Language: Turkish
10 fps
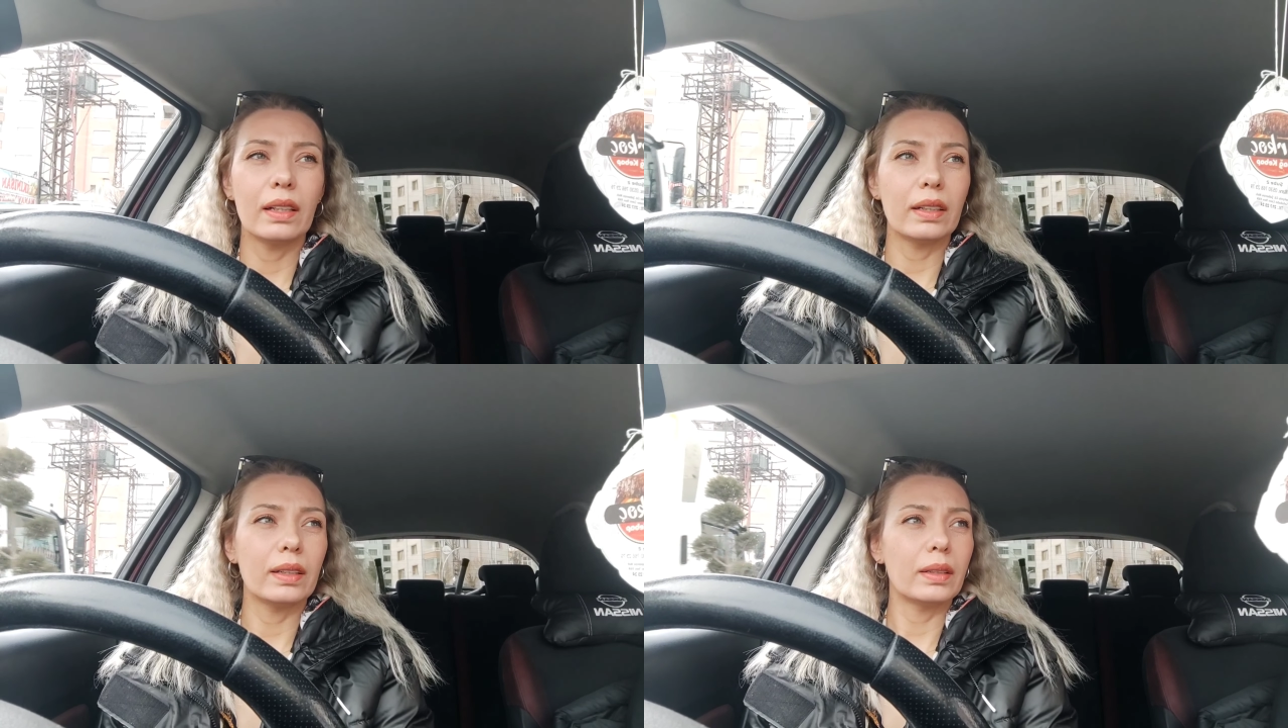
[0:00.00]

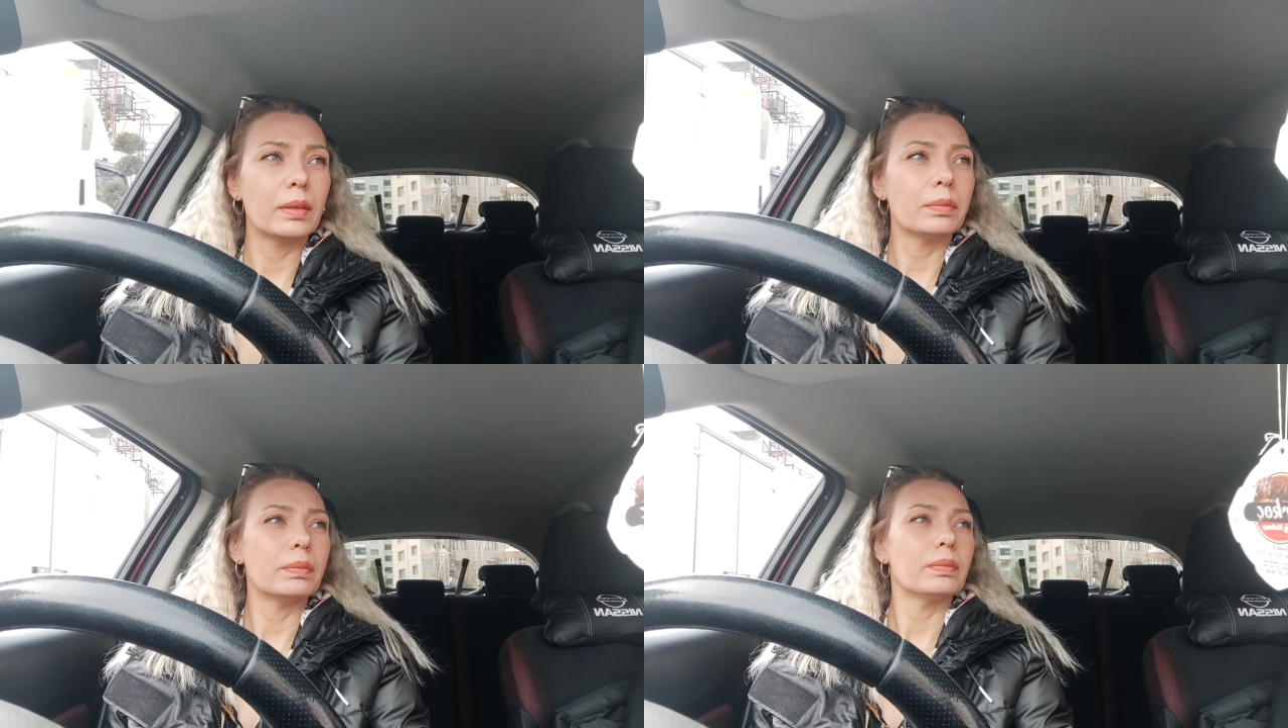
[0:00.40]
Ee,
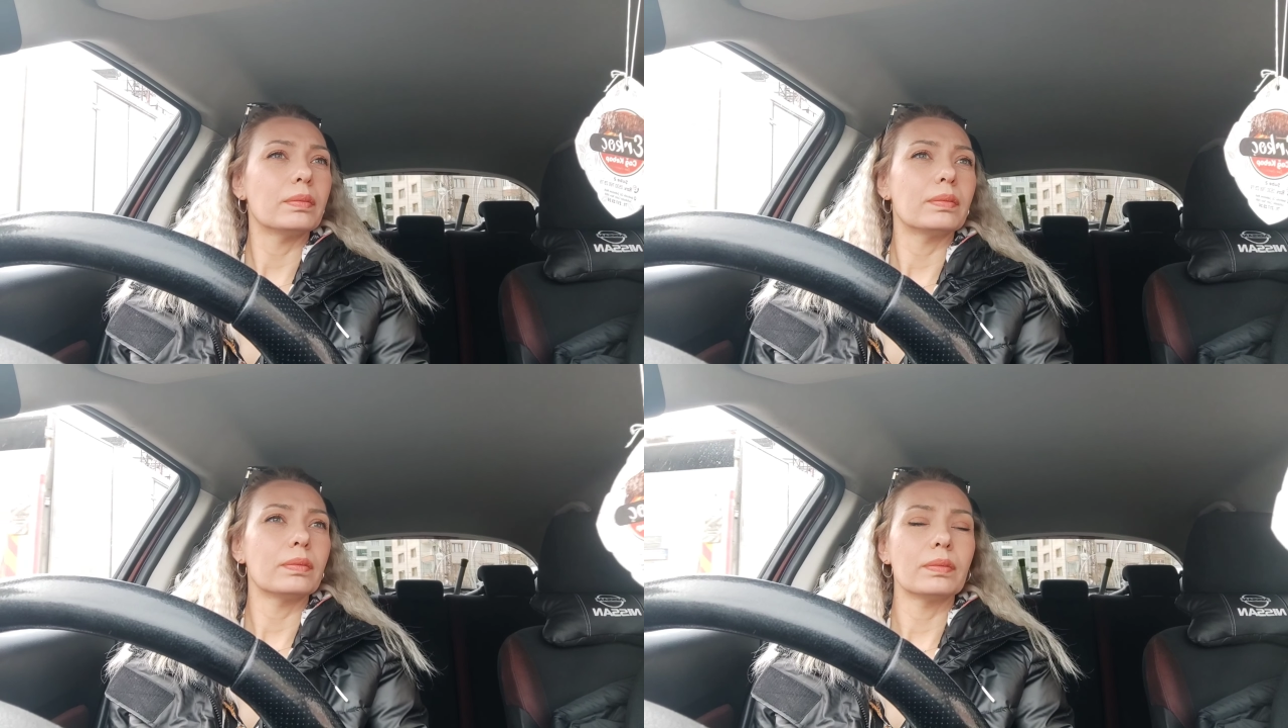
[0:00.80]

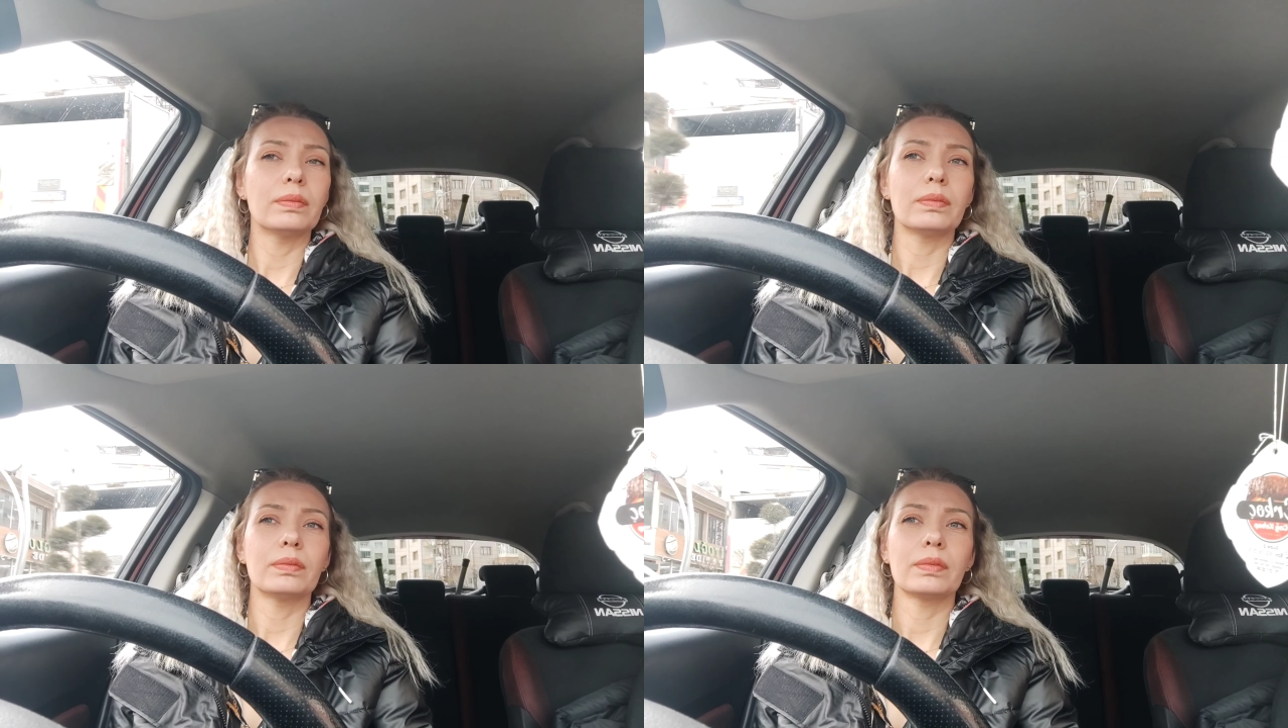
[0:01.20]

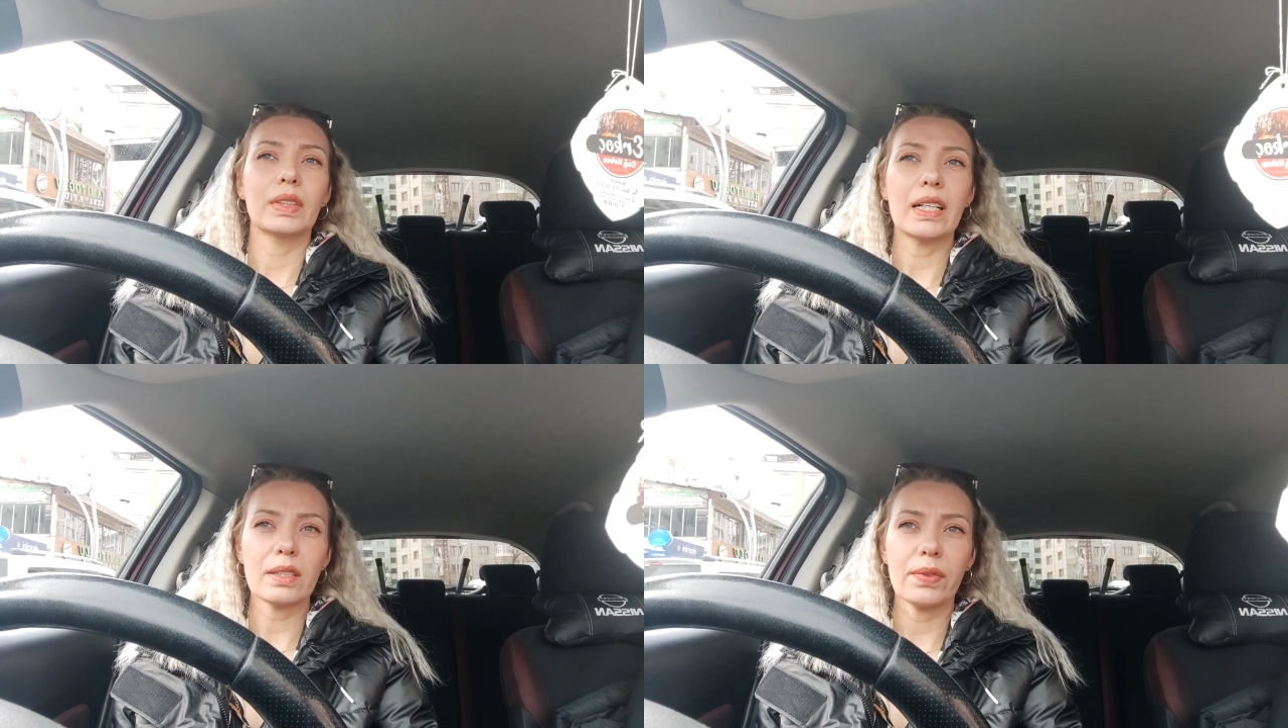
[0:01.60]

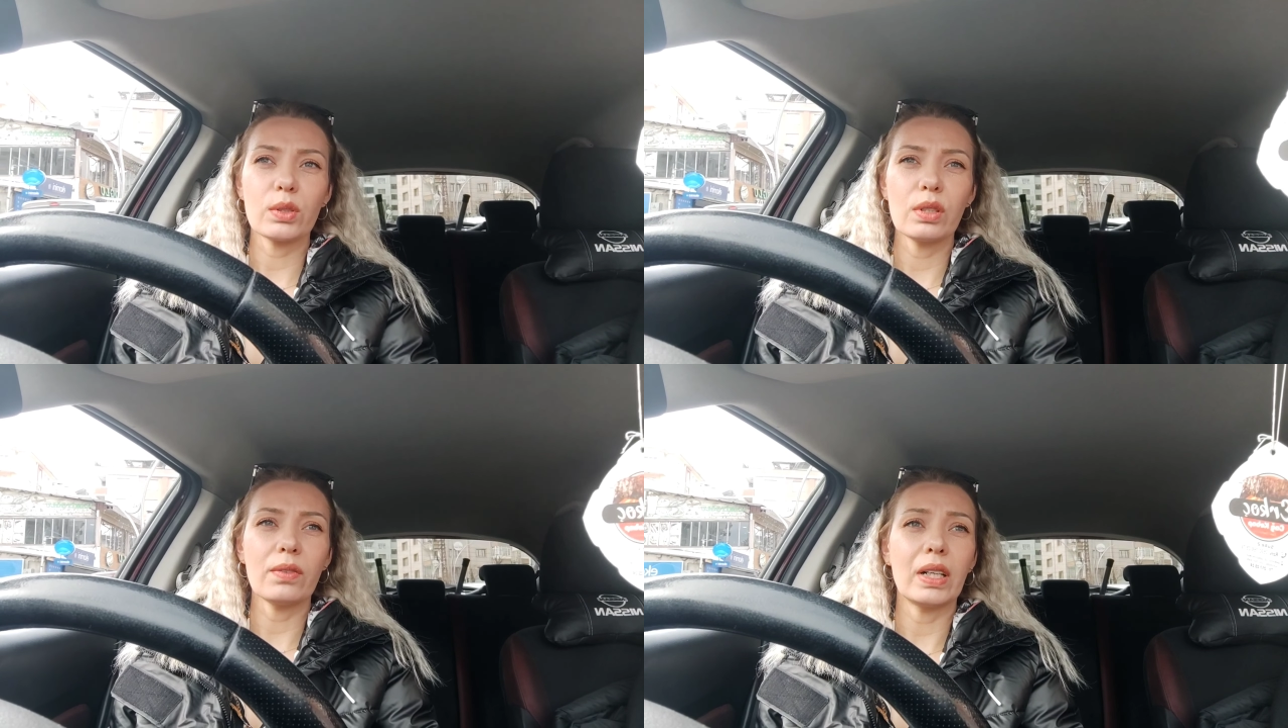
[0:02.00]
taze
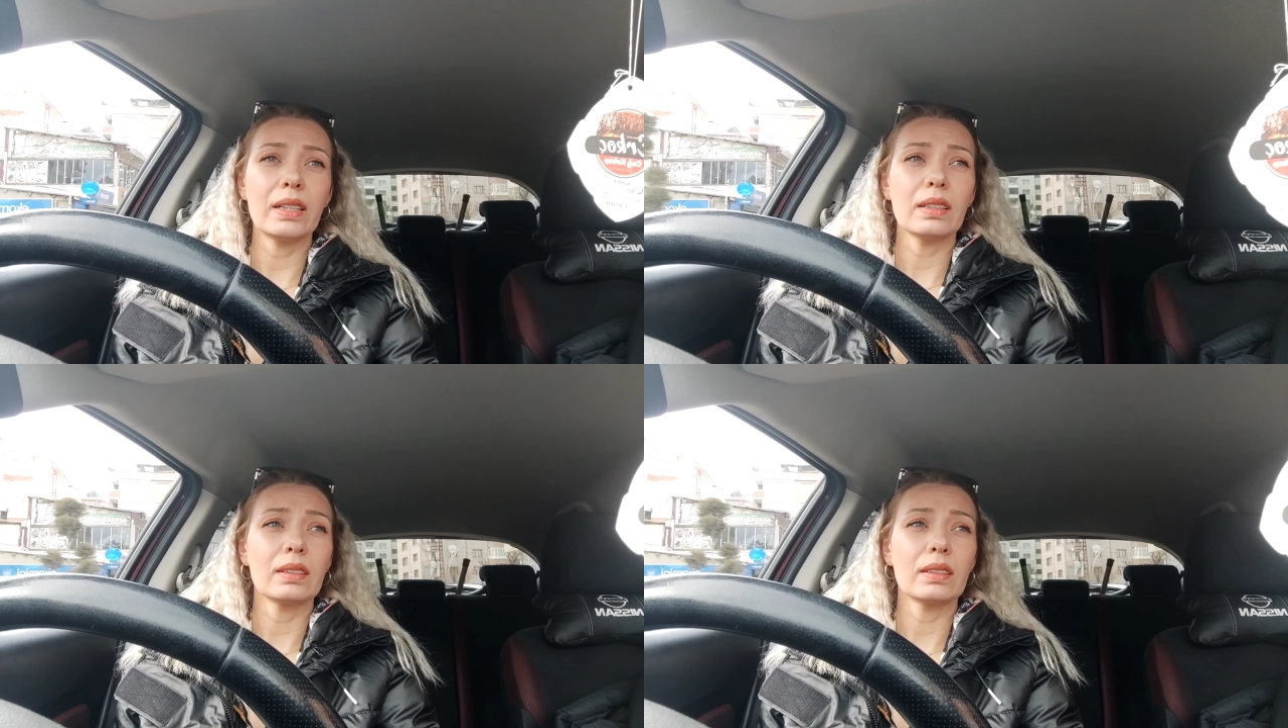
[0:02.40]
fasulye var.